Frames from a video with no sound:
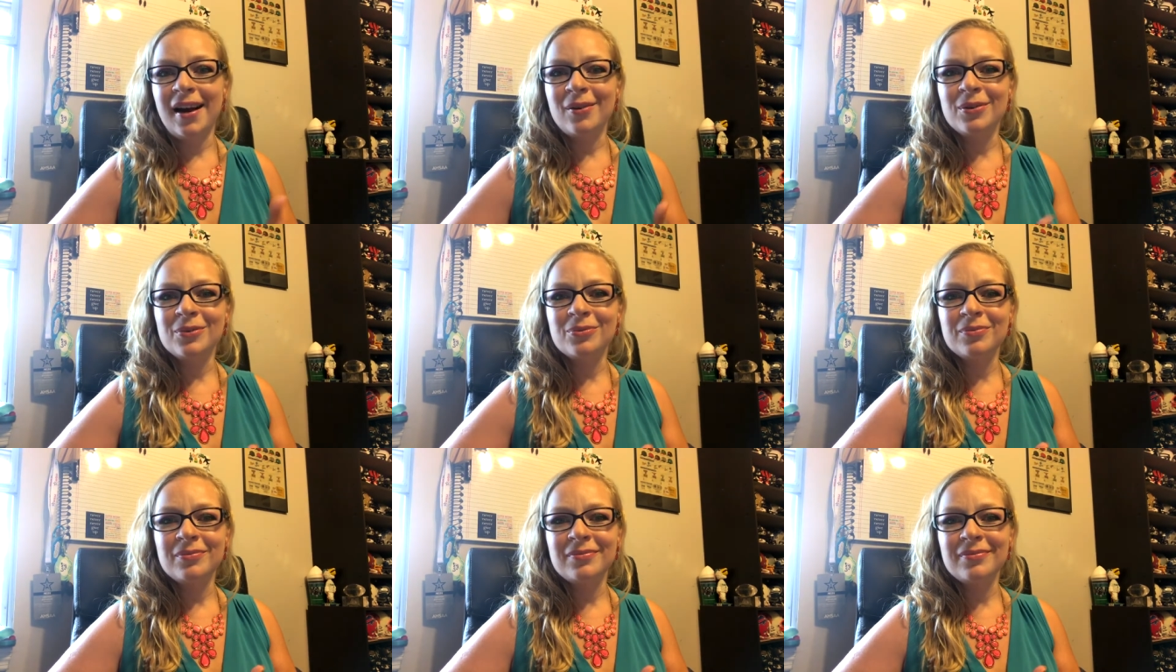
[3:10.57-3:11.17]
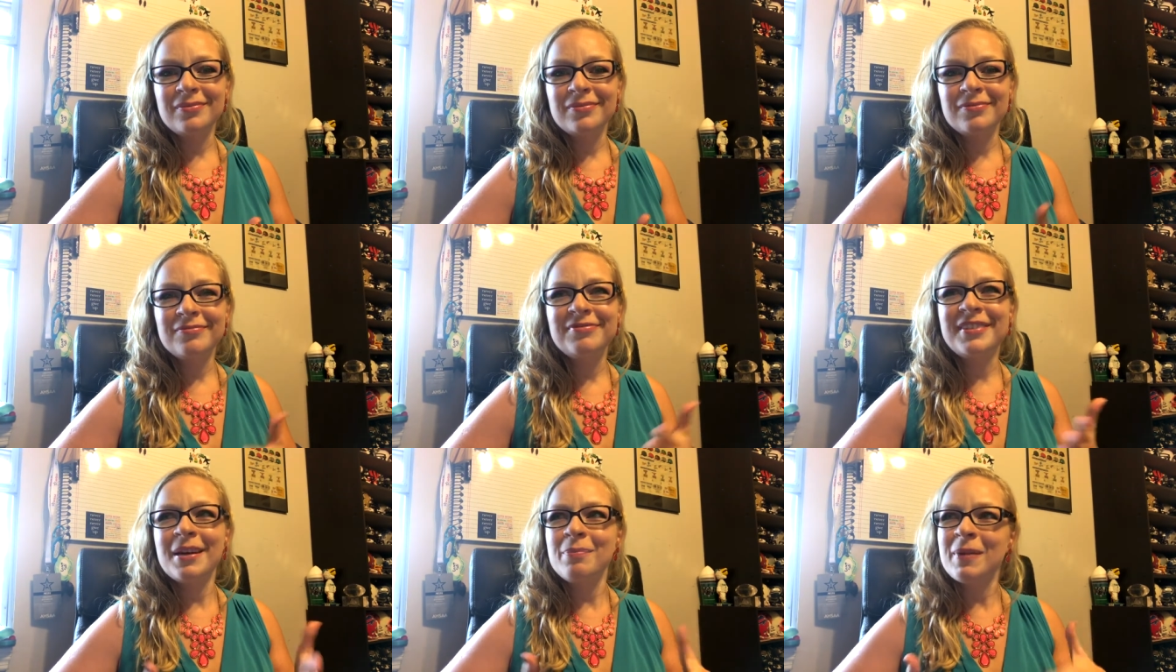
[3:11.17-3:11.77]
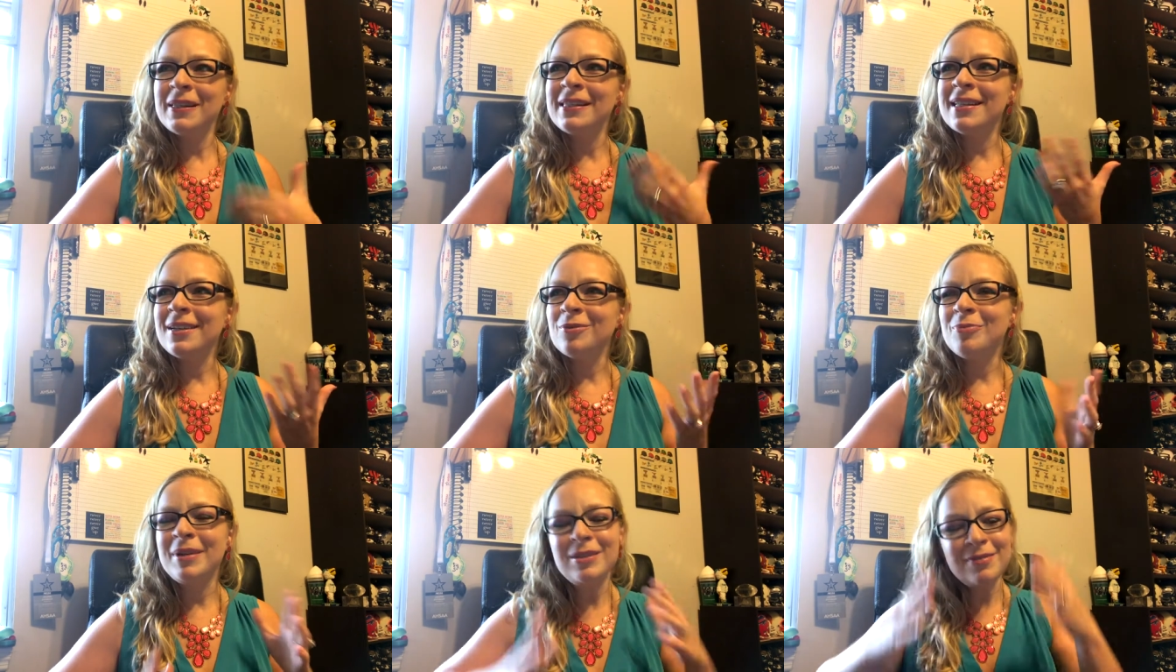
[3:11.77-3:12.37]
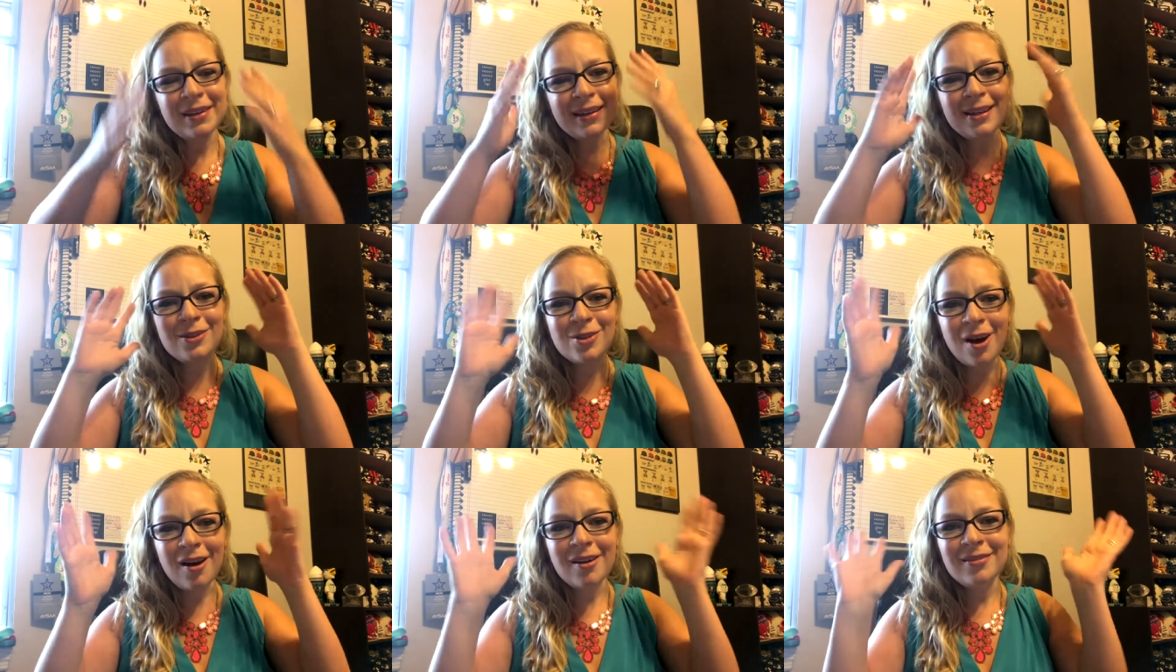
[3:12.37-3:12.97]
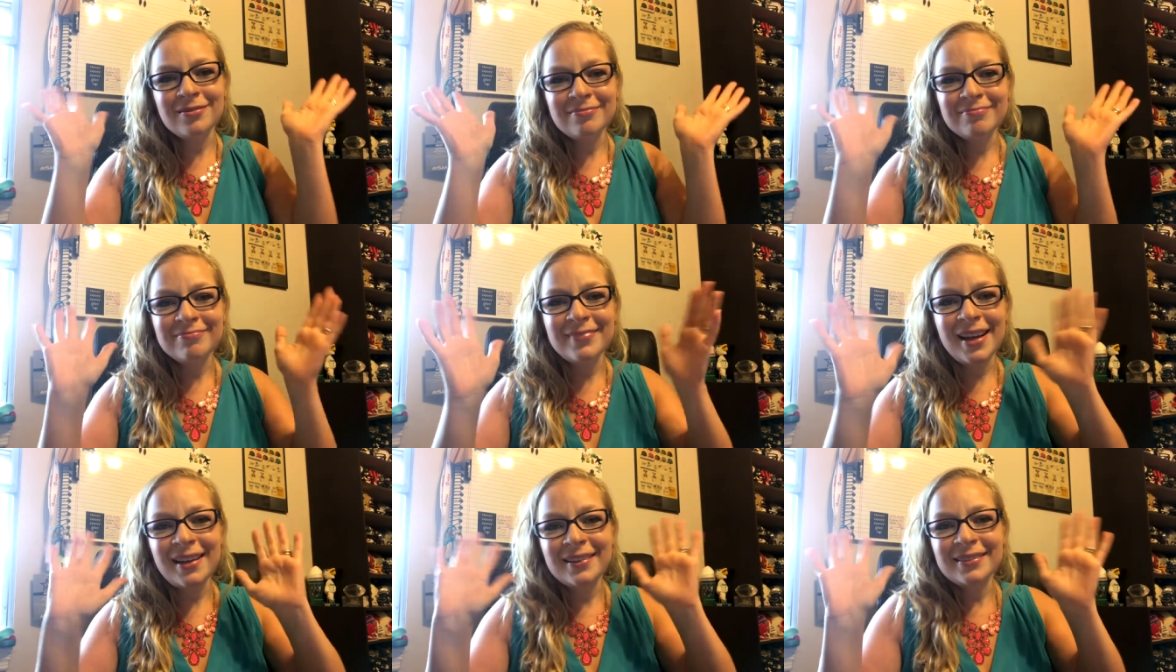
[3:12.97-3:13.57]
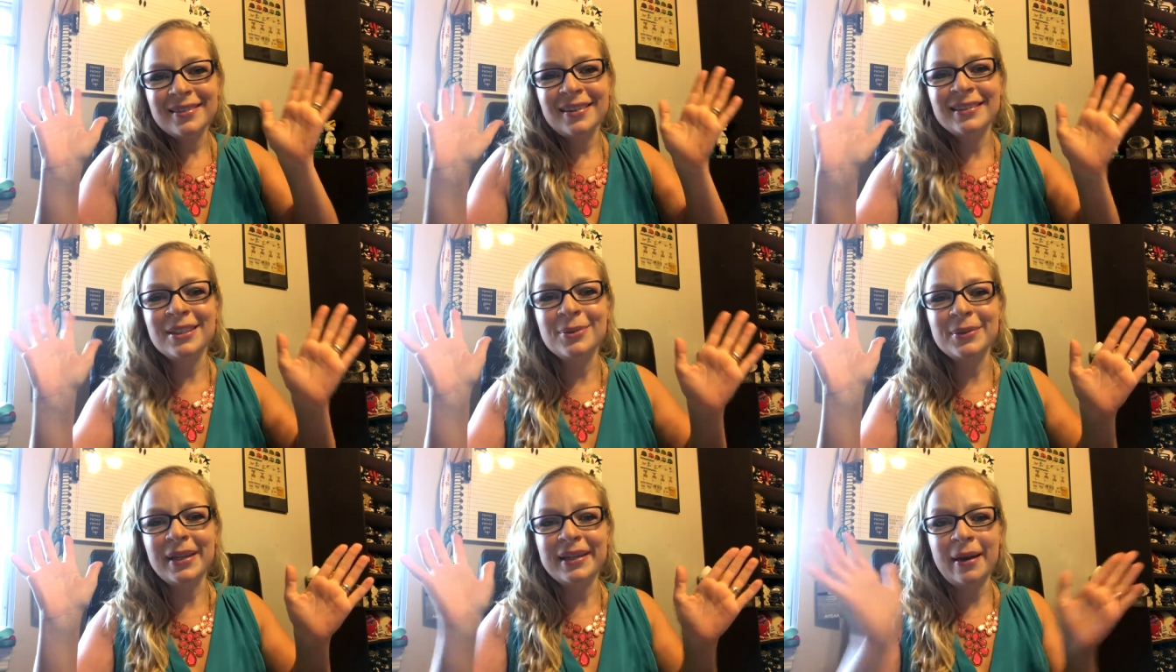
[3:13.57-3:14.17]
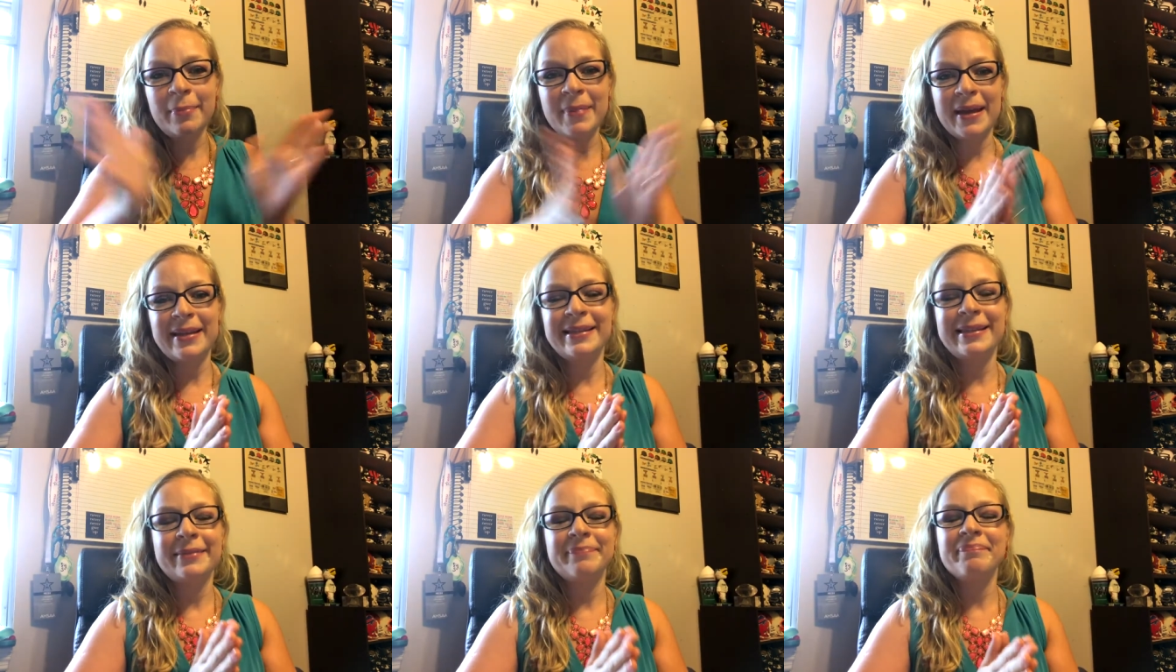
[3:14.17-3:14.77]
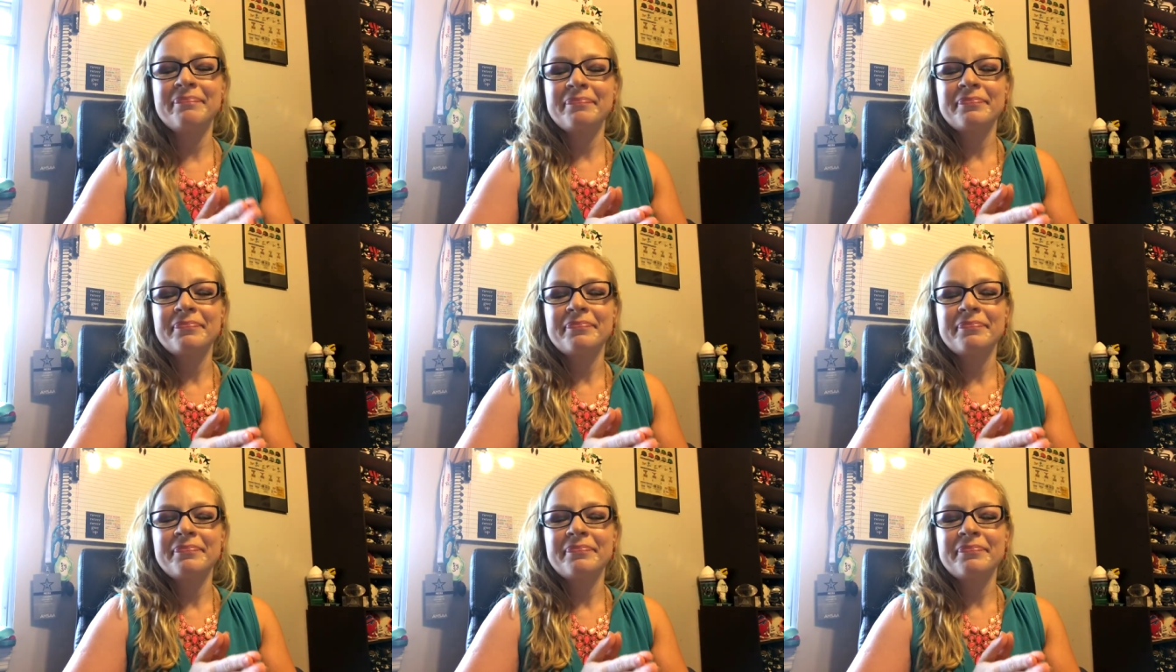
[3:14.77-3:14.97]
Um, fiquei pensando, mas fiquei só aquilo na cabeça.